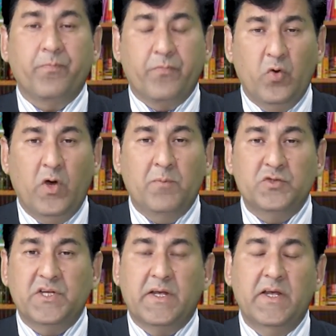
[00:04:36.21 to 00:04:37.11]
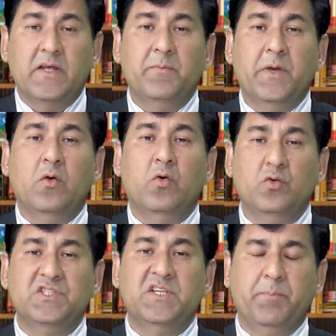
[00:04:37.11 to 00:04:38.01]
तो आप उसे कहें कि मैं खुद
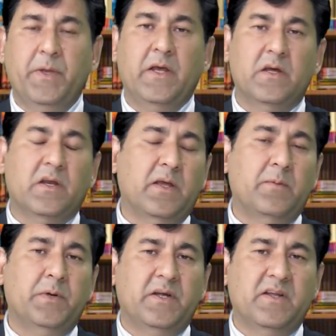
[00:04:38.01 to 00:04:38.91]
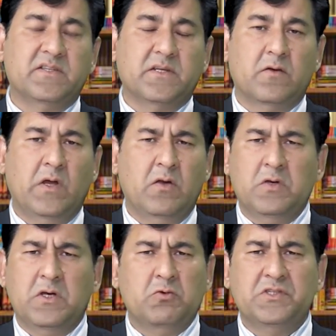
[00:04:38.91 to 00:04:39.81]
से पे करके अपना टेस्ट करवा
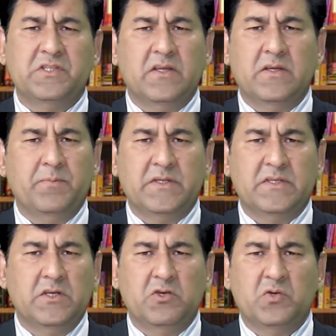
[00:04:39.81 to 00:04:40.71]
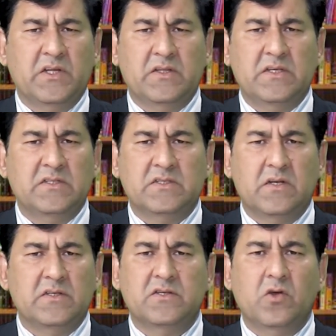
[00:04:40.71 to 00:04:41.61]
लूँगा कुछ ज़्यादा पैसे नहीं होंगे तीस
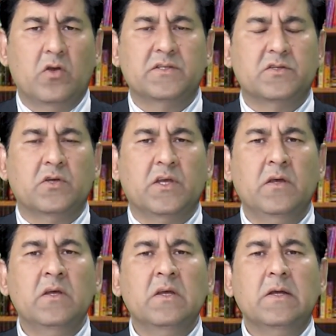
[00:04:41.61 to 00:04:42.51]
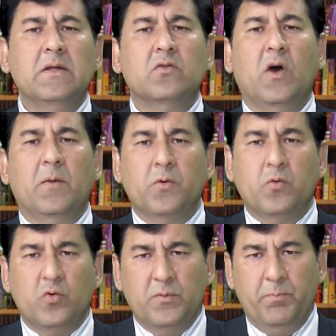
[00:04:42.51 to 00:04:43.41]
चालीस डॉलर्स होंगे तो आप
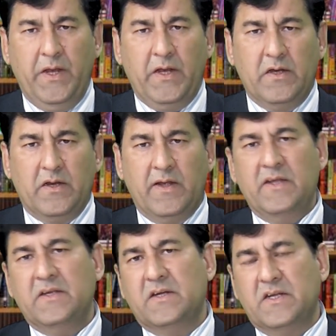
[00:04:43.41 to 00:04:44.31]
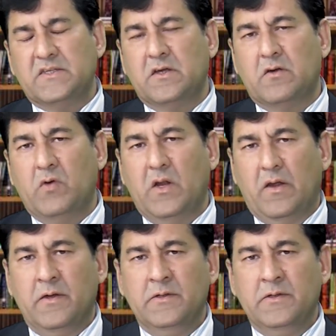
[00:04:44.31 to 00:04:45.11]
खुद पे करके ये टेस्ट करवा लें